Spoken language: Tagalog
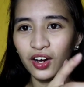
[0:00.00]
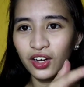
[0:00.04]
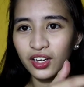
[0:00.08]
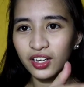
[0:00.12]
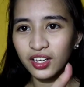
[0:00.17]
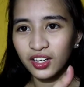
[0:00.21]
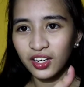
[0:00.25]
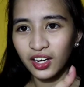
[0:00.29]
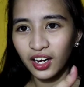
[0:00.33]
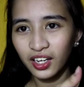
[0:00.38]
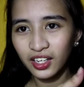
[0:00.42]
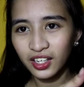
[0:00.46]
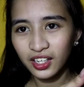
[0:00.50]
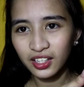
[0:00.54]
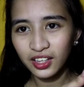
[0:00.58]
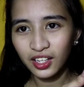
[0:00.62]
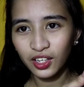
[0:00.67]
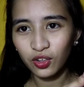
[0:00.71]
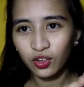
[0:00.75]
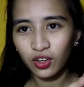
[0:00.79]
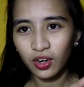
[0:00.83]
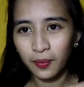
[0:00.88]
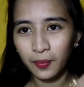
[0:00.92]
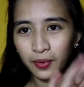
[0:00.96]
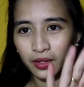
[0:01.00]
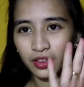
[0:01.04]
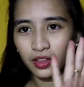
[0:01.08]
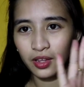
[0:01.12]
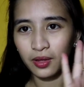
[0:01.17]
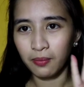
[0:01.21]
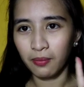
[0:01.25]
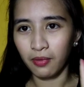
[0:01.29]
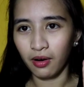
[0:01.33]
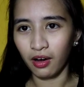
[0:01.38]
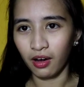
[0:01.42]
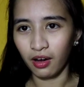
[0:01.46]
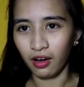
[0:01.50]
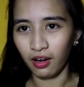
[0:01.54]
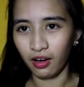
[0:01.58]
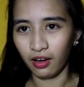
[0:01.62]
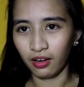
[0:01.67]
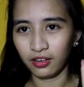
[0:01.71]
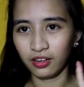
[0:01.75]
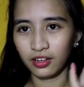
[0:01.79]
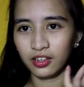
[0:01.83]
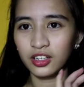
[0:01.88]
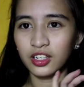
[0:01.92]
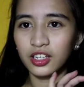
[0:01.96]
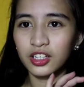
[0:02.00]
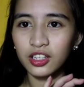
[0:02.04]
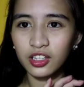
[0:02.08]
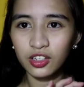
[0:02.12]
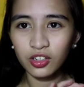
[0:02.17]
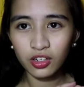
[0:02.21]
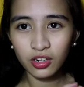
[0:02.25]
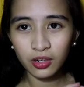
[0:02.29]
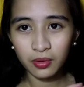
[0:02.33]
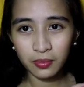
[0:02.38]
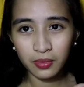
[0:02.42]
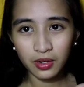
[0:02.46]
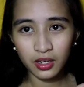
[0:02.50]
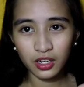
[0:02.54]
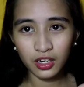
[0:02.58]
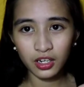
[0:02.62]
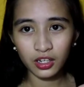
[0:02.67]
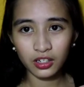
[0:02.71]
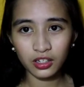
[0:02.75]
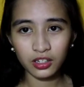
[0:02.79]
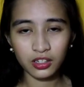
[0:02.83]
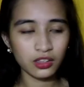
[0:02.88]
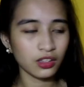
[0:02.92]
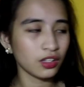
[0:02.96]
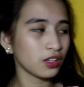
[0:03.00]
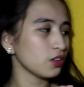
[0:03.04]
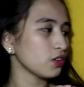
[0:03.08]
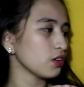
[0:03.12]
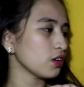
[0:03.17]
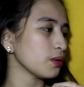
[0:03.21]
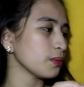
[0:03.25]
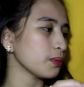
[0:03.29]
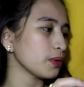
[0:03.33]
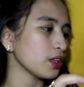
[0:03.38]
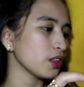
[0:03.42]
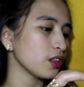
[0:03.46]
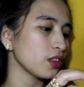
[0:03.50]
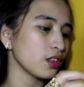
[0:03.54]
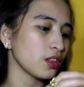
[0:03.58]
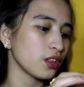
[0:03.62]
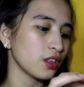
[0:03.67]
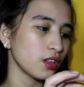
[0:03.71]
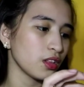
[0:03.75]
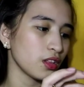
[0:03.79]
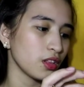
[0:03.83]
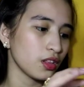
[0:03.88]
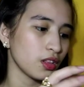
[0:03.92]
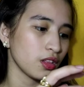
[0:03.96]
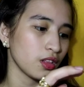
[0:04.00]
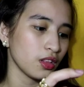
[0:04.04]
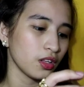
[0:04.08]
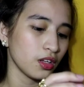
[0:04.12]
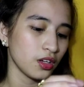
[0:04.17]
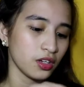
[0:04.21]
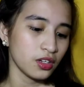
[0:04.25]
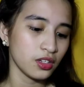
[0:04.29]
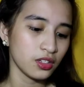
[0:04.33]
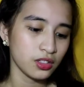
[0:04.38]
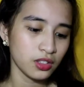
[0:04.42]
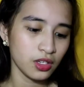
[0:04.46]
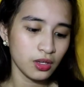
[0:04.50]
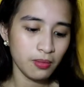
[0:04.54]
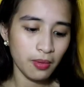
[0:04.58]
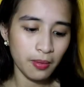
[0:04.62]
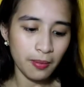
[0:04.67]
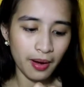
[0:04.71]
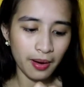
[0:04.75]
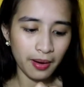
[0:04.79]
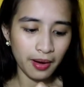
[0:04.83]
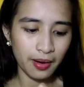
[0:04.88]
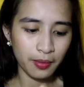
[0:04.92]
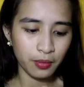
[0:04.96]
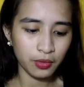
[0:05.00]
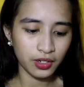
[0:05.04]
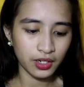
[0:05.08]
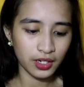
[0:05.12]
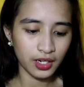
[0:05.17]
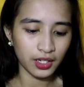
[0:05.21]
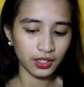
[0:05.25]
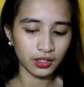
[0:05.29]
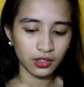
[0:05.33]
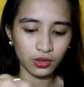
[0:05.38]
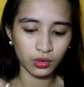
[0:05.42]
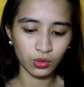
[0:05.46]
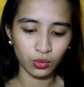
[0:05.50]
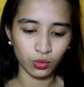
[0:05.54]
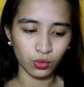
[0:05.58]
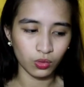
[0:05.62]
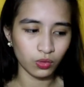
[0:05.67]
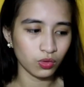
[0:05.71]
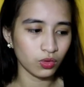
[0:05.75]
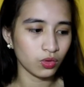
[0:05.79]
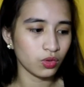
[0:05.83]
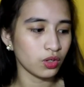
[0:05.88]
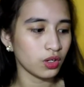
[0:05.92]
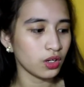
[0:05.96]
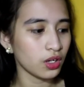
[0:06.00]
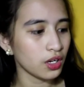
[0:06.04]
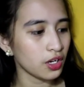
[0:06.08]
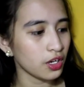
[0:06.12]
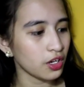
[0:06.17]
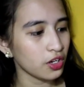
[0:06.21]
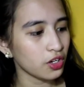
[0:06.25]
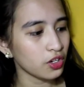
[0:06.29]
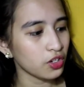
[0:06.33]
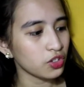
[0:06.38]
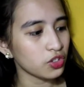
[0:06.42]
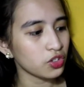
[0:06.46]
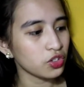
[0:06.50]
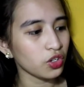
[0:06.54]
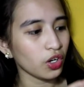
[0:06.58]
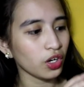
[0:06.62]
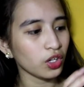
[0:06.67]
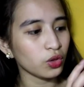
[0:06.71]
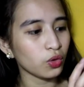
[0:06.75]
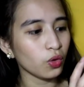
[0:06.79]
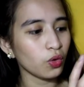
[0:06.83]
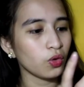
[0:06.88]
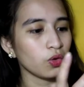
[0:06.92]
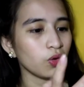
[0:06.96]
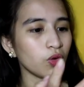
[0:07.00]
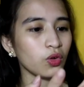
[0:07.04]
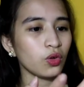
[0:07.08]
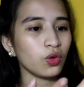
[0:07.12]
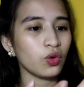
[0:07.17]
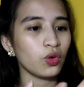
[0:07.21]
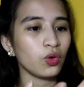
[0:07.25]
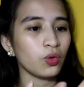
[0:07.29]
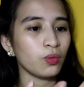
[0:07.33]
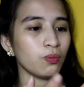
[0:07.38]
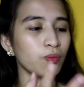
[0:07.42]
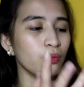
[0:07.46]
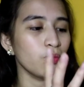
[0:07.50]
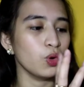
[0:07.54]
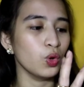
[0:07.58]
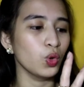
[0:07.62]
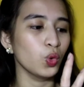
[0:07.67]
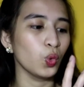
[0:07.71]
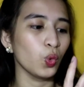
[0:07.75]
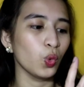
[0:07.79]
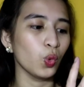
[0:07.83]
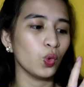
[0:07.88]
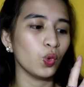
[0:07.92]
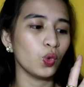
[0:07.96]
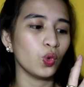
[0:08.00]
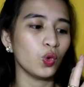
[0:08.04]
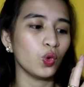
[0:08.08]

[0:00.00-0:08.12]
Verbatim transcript: Ayan, nakikita nyo naman, diba? Nakikita nyo naman, nakikita Pansin nyo naman. So, ibaba nga muna natin to. So, itong blue.